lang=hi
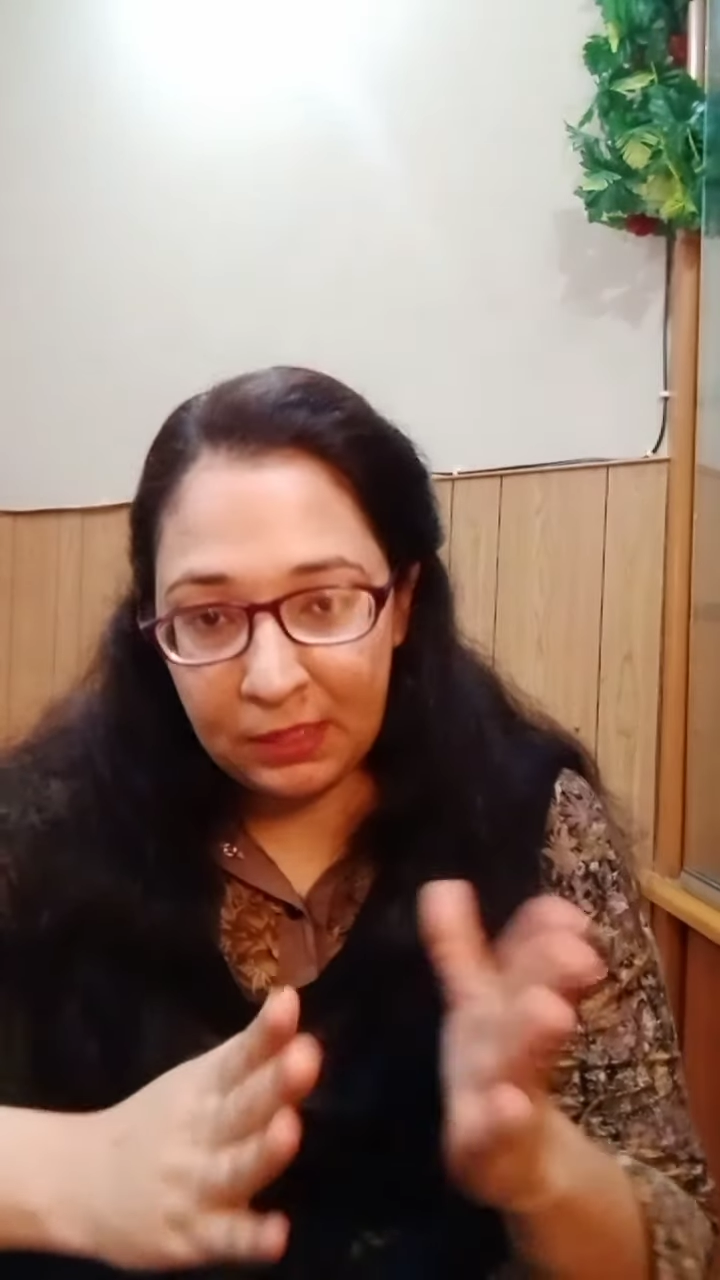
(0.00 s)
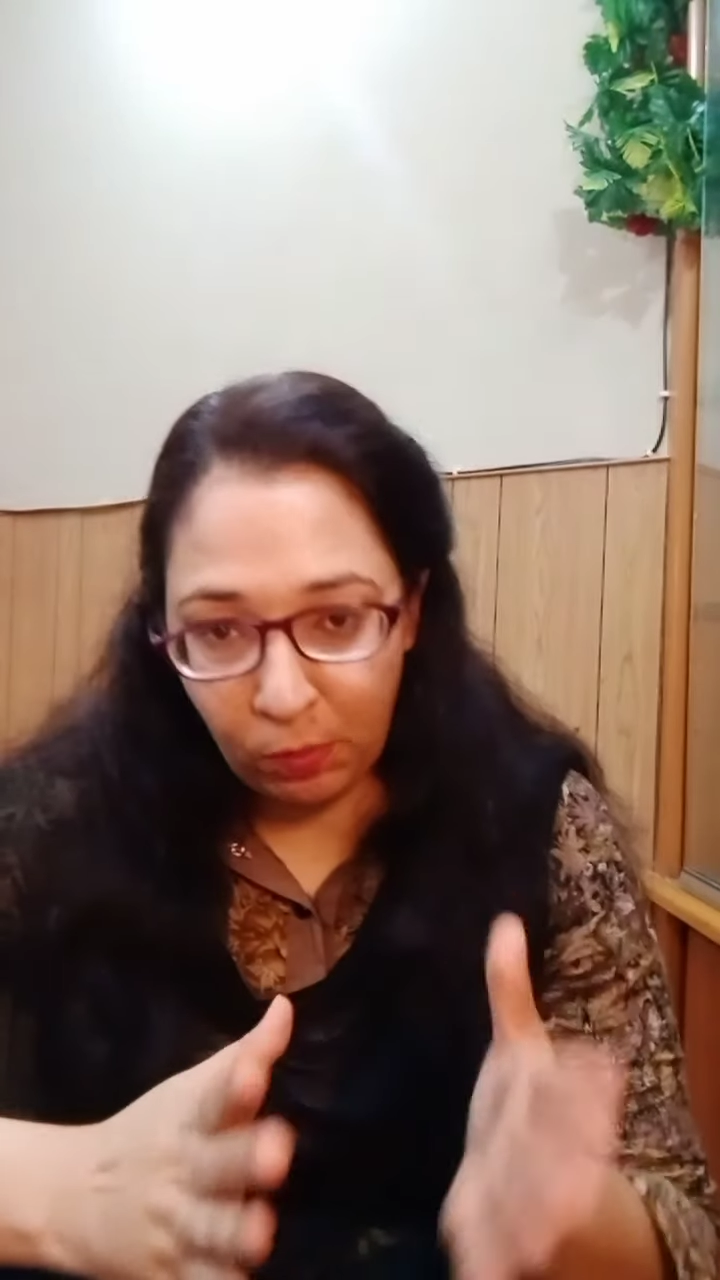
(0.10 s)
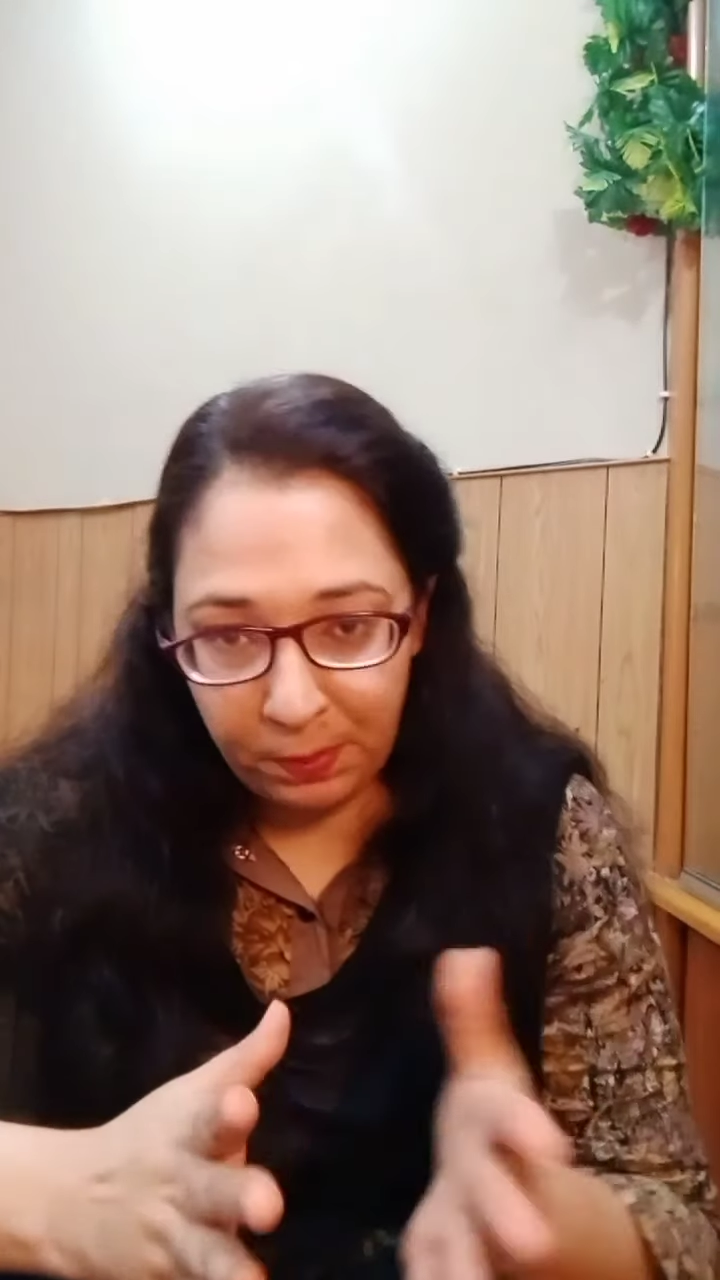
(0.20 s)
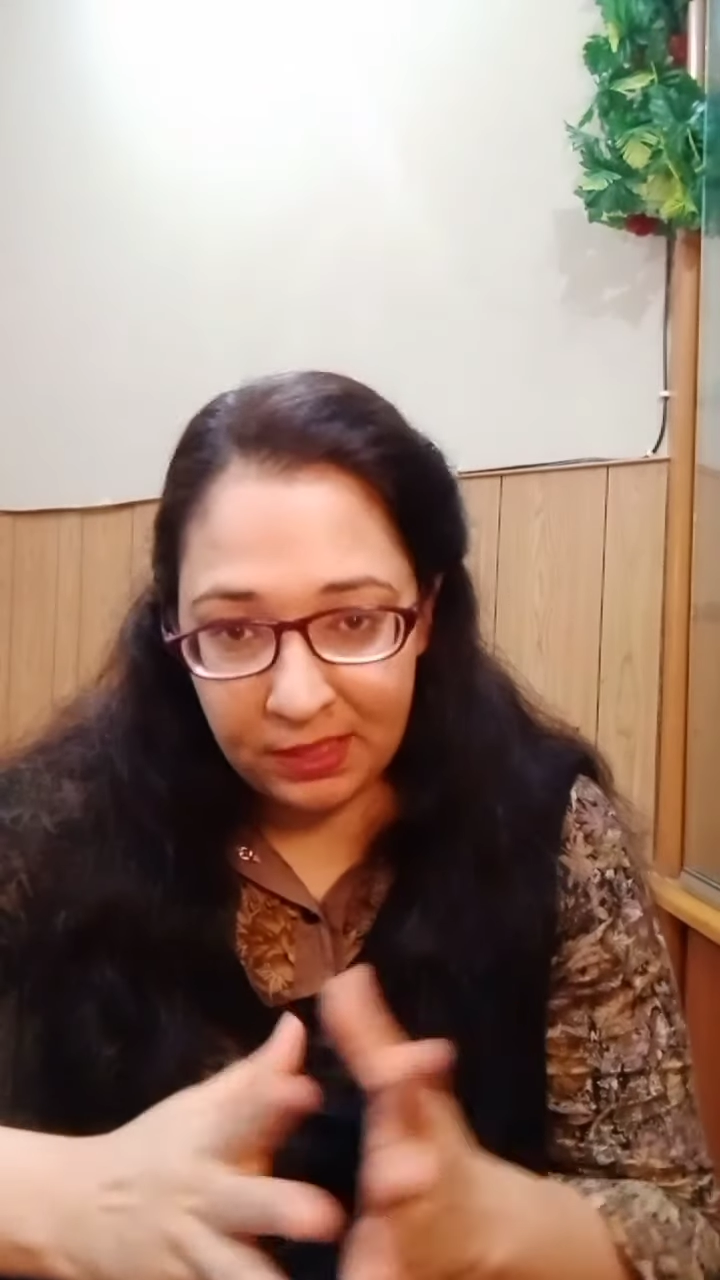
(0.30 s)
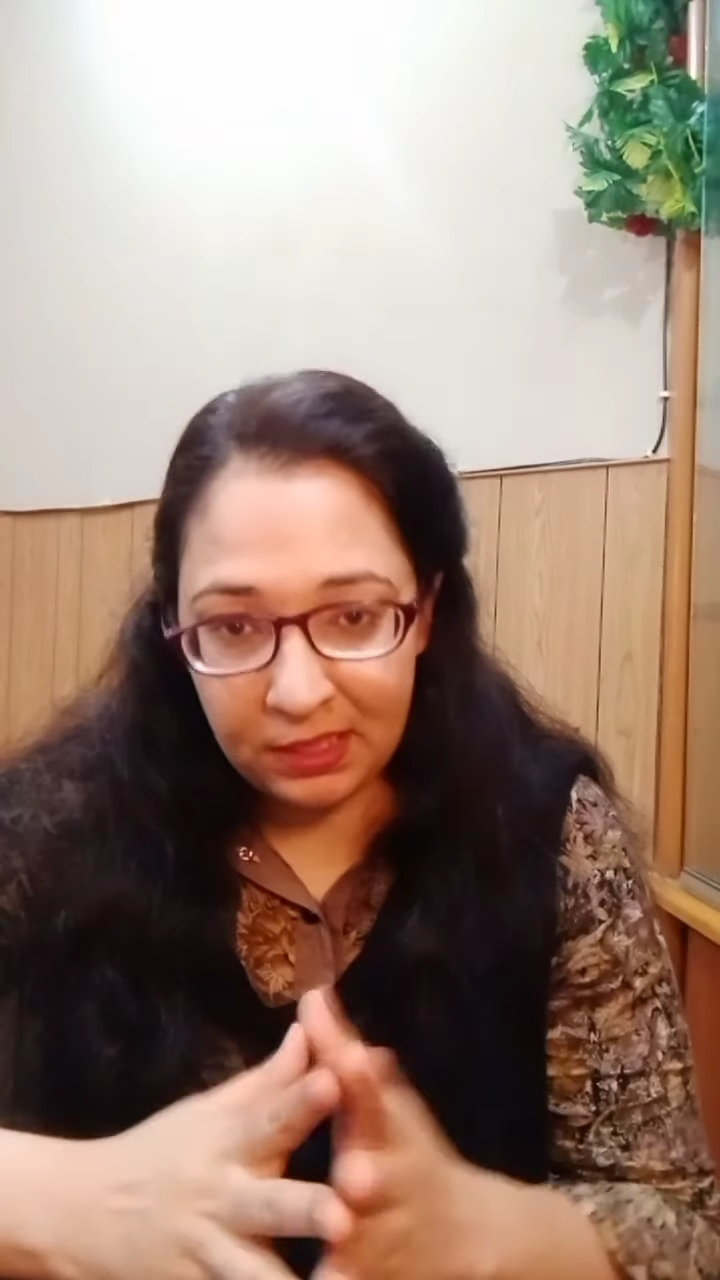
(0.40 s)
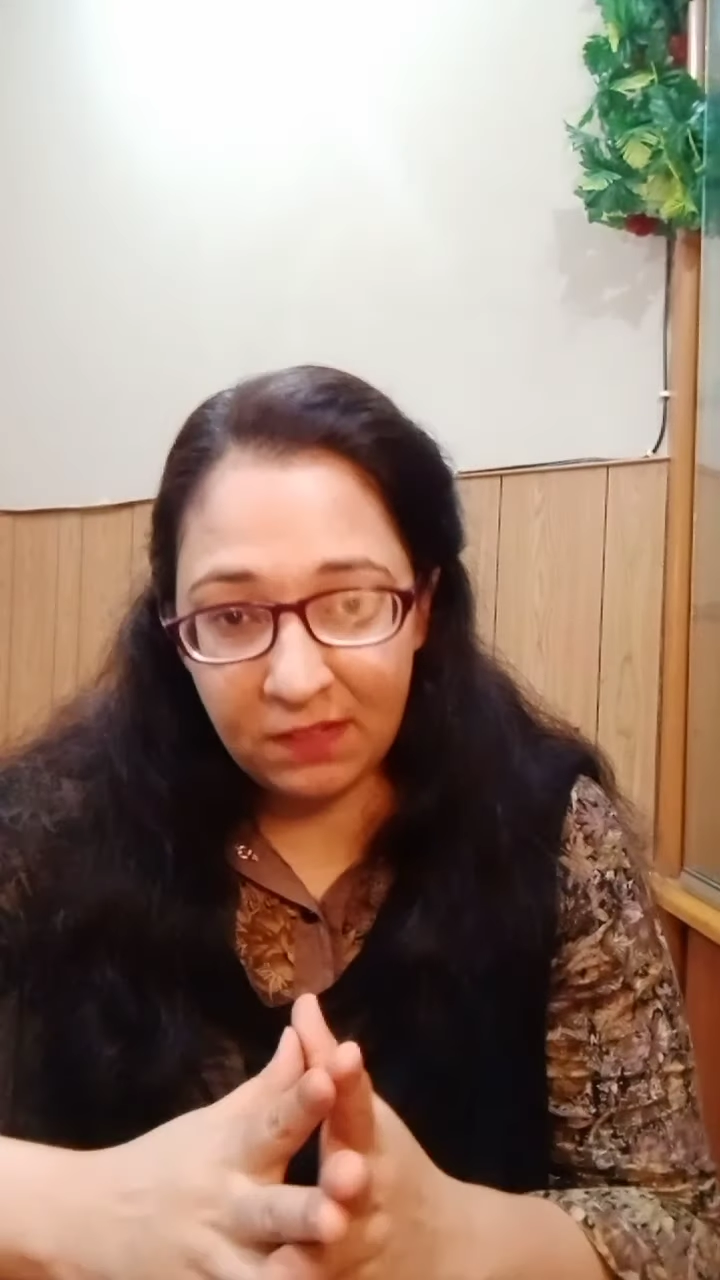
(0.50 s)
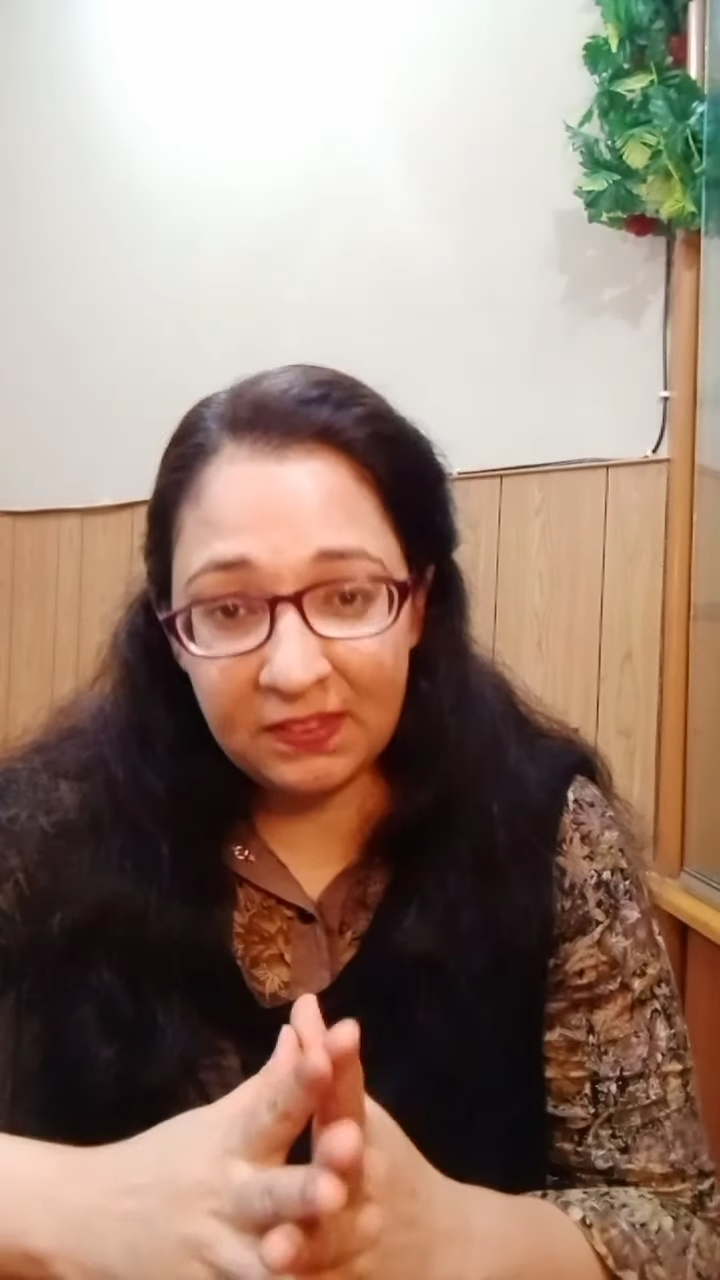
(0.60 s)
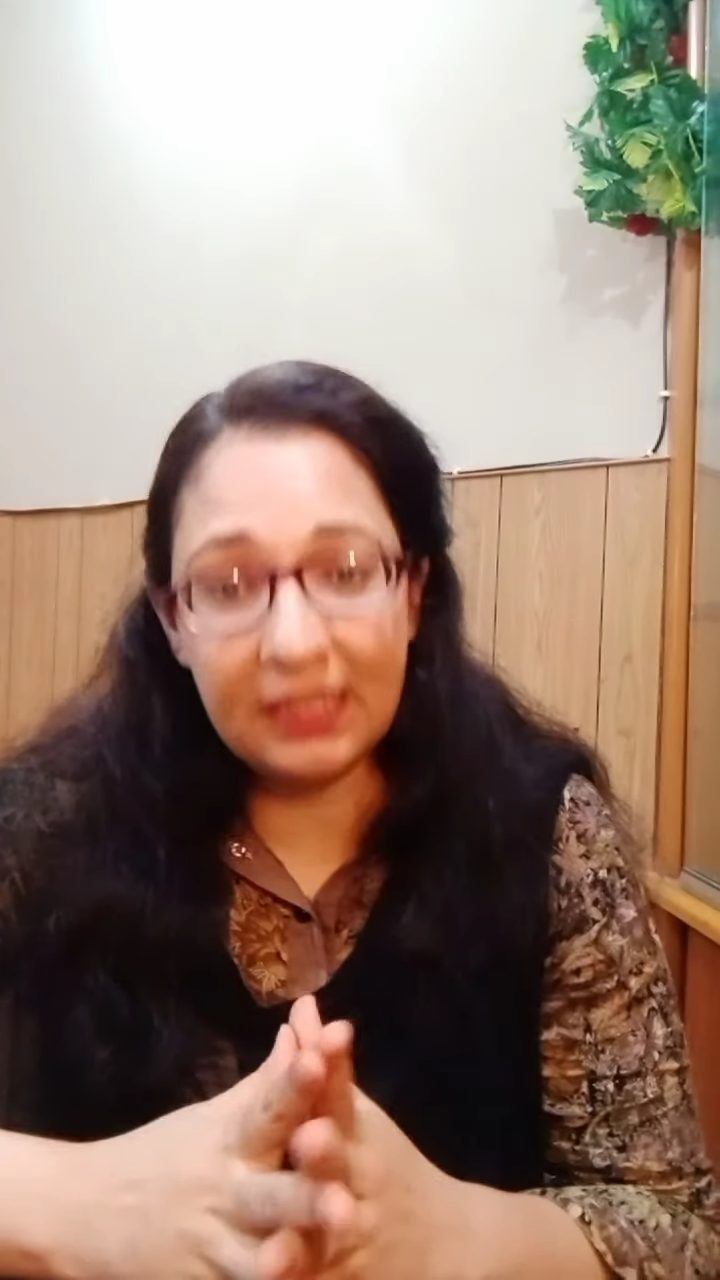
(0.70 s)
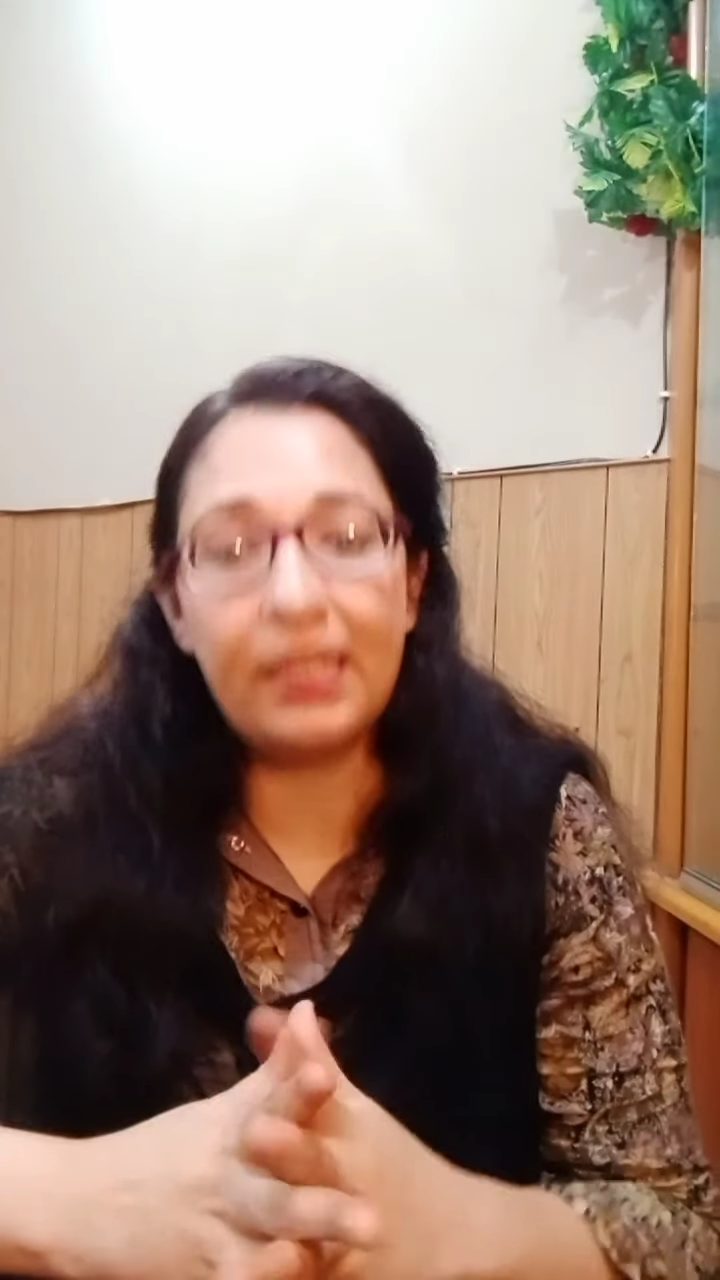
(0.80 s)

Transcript: टॉपिक की तरफ जाते